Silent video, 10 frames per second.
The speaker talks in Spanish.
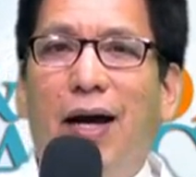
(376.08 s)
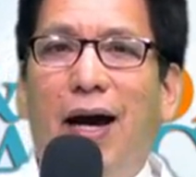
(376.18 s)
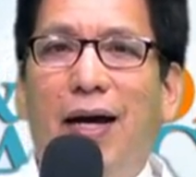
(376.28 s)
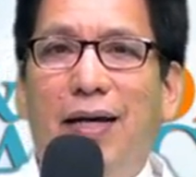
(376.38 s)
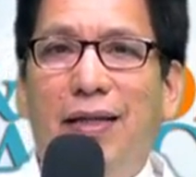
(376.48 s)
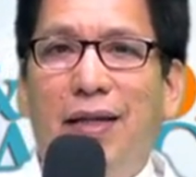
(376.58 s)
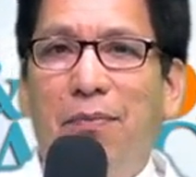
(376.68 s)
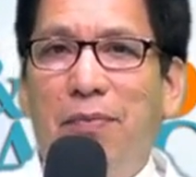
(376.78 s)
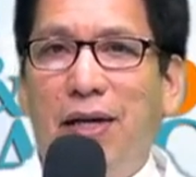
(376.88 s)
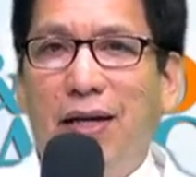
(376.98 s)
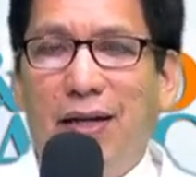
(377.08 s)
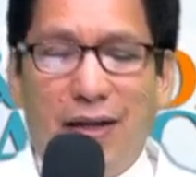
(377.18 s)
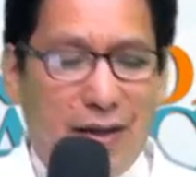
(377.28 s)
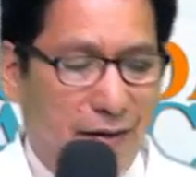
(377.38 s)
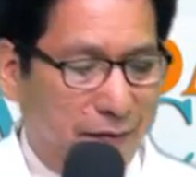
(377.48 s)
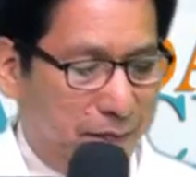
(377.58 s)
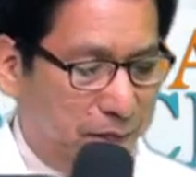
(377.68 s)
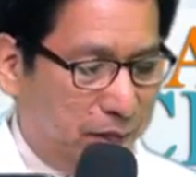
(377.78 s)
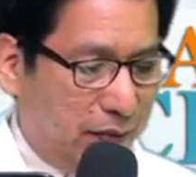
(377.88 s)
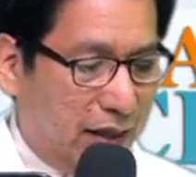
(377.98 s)
ahí también en,
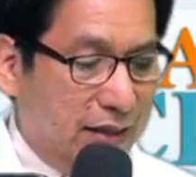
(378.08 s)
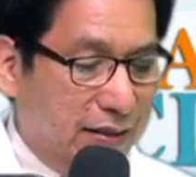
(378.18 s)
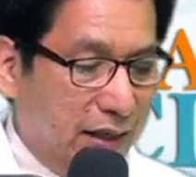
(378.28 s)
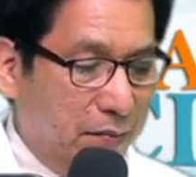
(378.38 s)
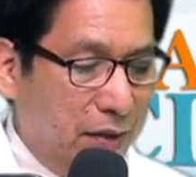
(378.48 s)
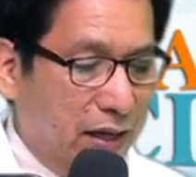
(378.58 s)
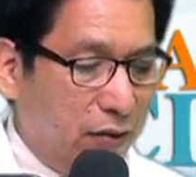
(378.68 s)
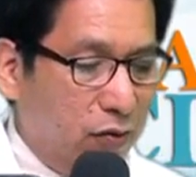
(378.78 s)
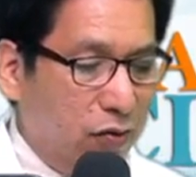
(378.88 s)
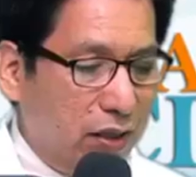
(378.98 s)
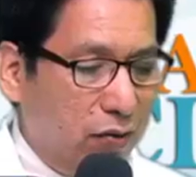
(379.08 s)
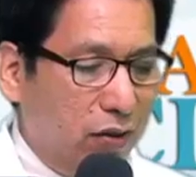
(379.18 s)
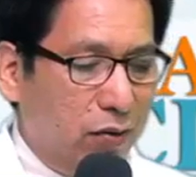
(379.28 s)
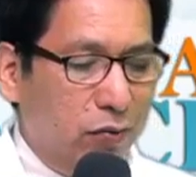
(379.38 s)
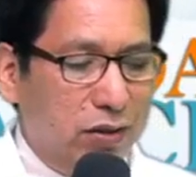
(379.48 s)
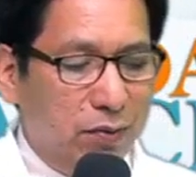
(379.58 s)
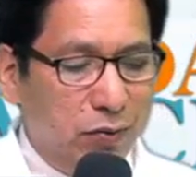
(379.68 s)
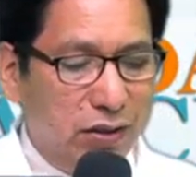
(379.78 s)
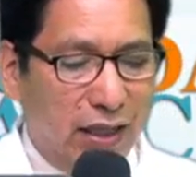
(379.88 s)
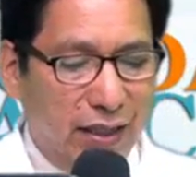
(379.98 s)
en San Marco, que nos escucha
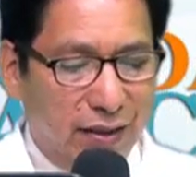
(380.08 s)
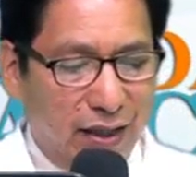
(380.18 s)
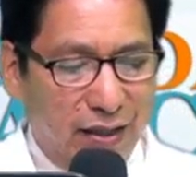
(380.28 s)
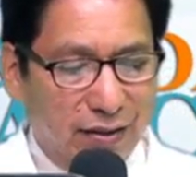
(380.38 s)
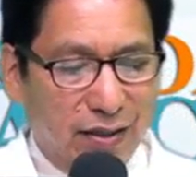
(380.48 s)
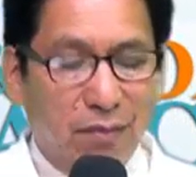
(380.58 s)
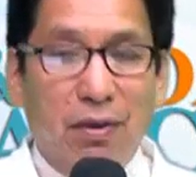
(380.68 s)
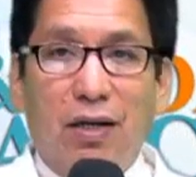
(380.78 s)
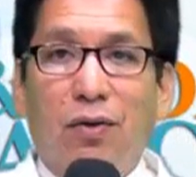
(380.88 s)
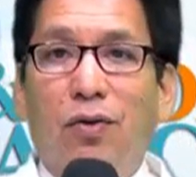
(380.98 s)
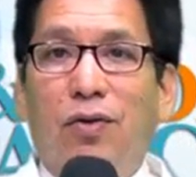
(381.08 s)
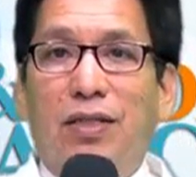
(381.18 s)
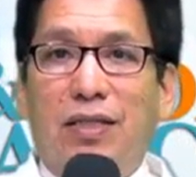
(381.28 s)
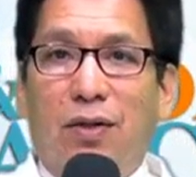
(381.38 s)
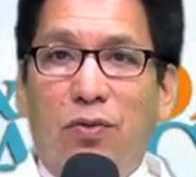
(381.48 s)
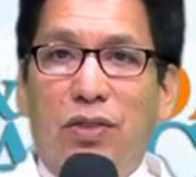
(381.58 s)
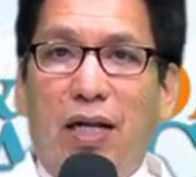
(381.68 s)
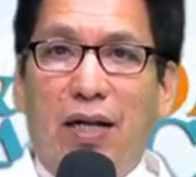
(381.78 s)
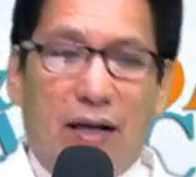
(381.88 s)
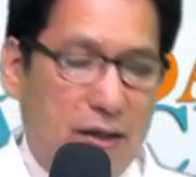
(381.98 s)
mucha gente ahí en San Marco, donde se escucha
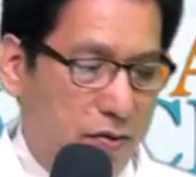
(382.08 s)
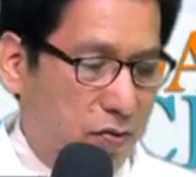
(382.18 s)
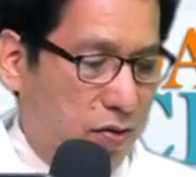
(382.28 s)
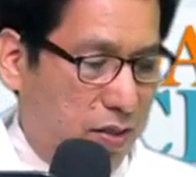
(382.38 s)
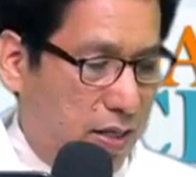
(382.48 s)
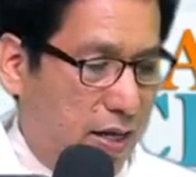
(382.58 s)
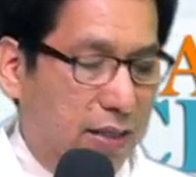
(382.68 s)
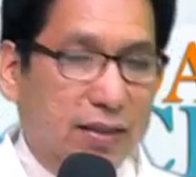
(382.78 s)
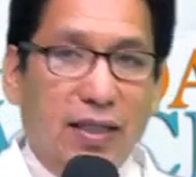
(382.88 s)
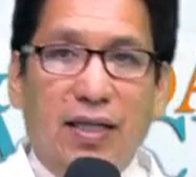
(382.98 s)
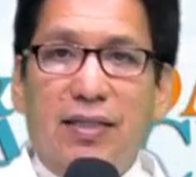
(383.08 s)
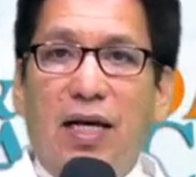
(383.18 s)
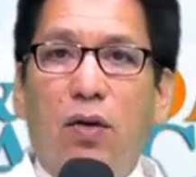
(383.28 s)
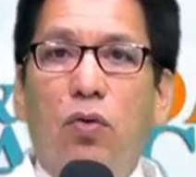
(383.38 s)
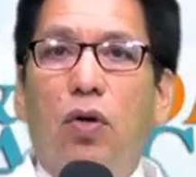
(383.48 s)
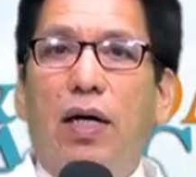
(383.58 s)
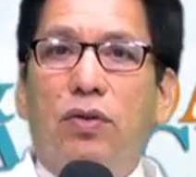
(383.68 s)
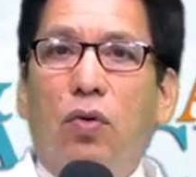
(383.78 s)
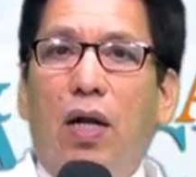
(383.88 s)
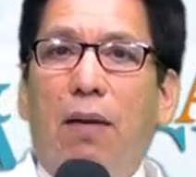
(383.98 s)
la radio. Así que saludos a
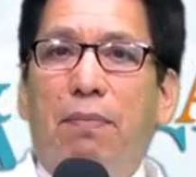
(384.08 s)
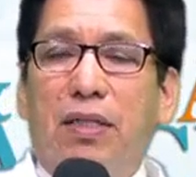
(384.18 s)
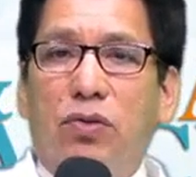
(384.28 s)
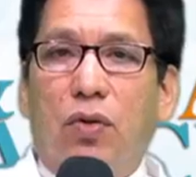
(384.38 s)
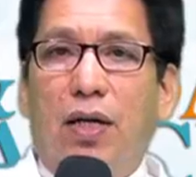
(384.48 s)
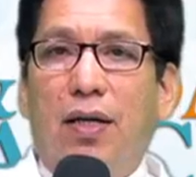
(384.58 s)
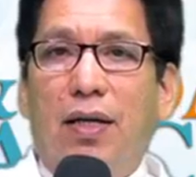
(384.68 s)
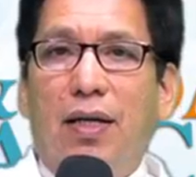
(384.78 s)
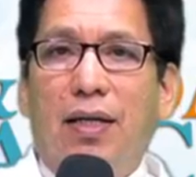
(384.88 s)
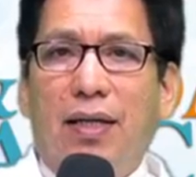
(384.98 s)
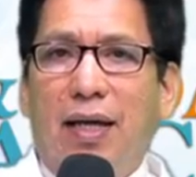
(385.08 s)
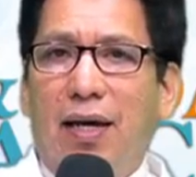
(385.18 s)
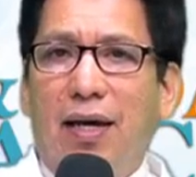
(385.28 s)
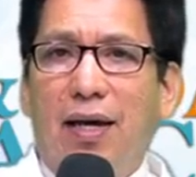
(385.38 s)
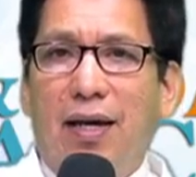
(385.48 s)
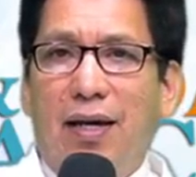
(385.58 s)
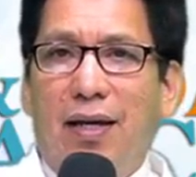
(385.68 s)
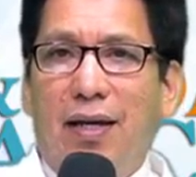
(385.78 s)
todas las personas que